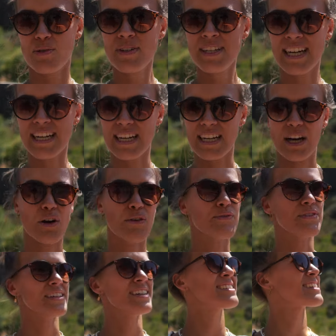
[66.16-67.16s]

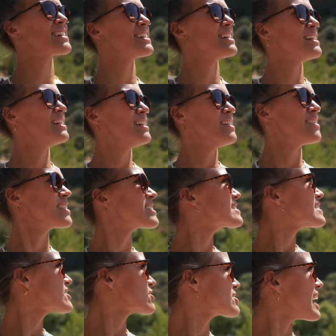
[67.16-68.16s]
runtergelaufen ist.
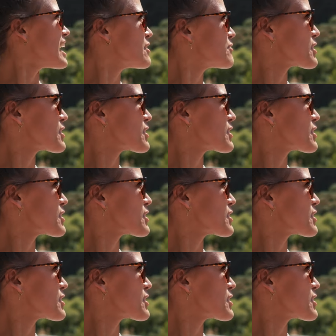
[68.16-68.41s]
das sieht total